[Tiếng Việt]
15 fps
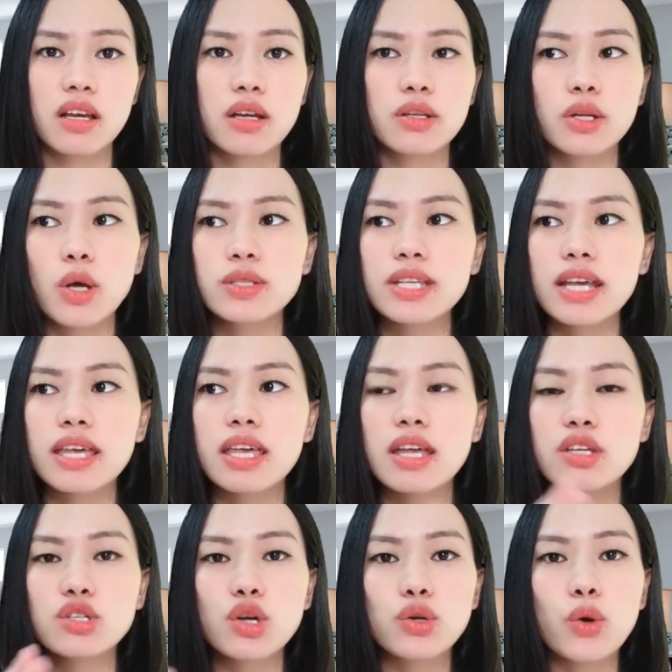nó sẽ
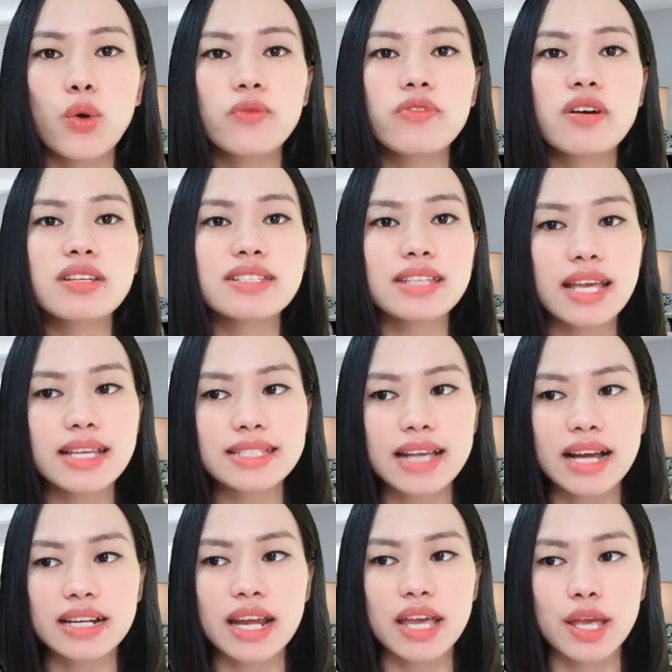khiến cho đối phương dễ
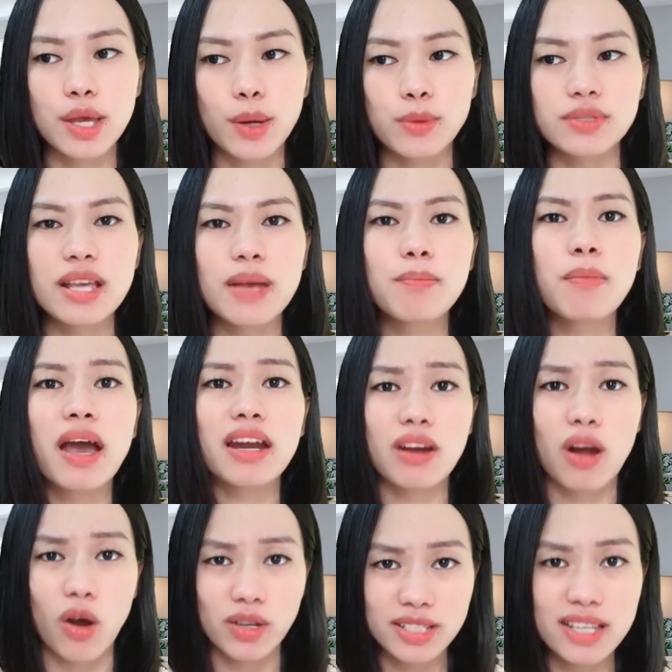dàng để hiểu xem bạn
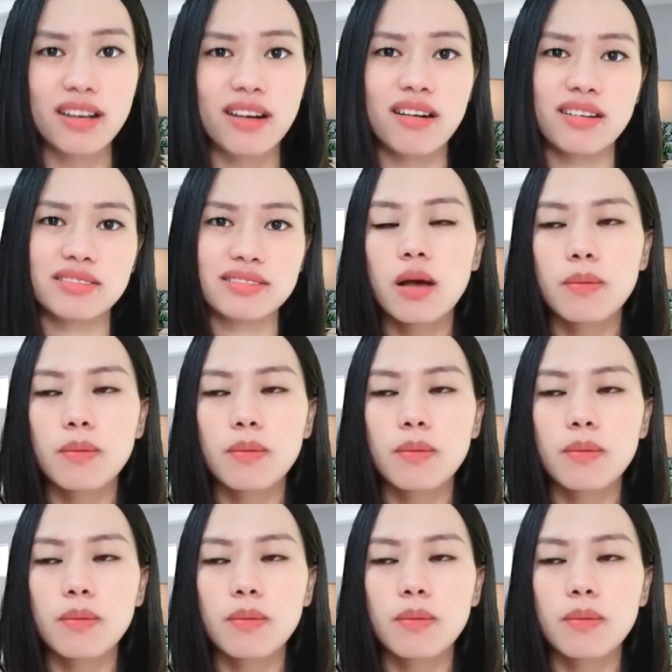nói gì hơn.